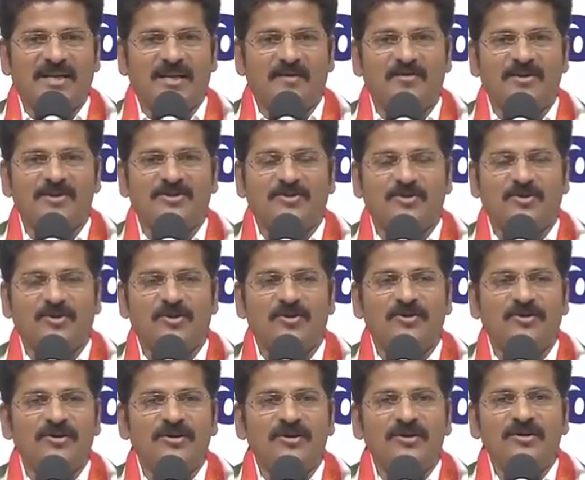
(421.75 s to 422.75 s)
నియమిస్తూ
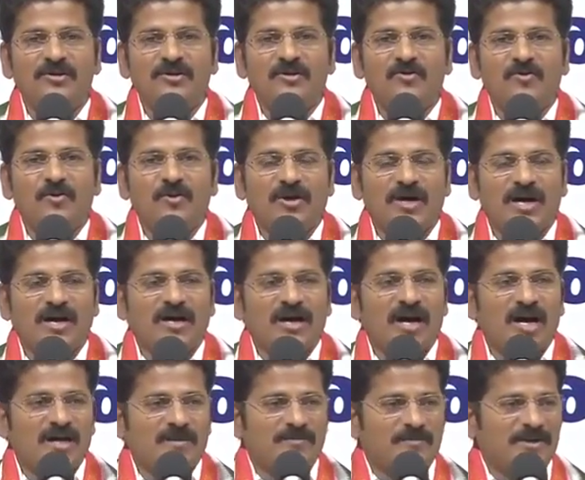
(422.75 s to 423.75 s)
ఒక
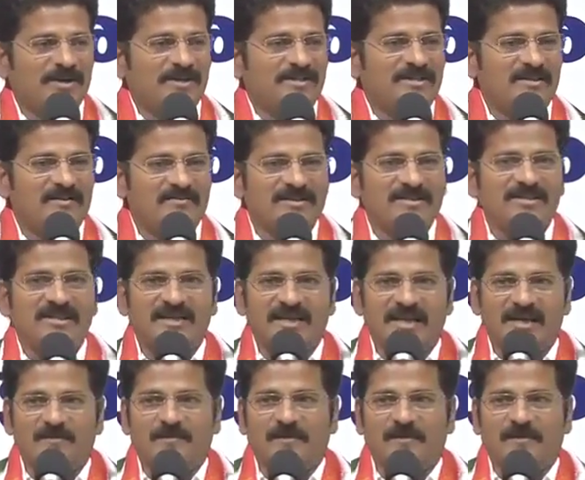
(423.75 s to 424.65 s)
కార్పొరేట్ సంస్థను